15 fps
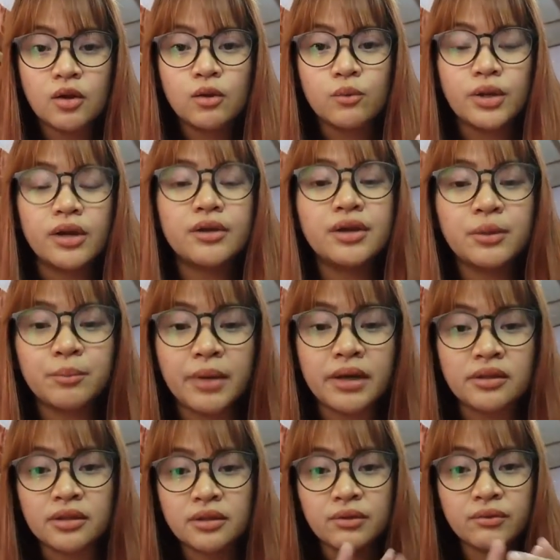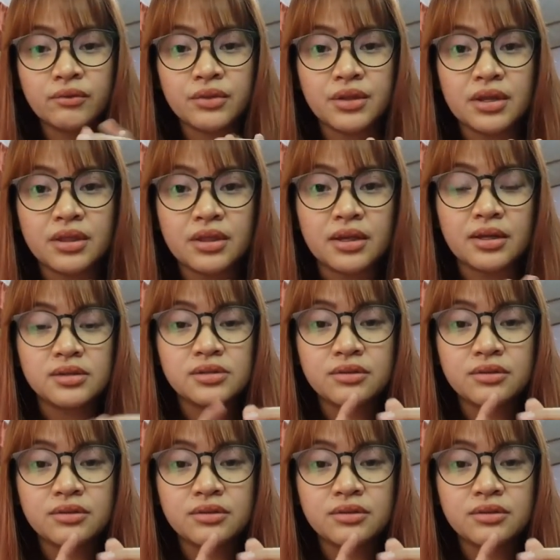we are reminded of three things.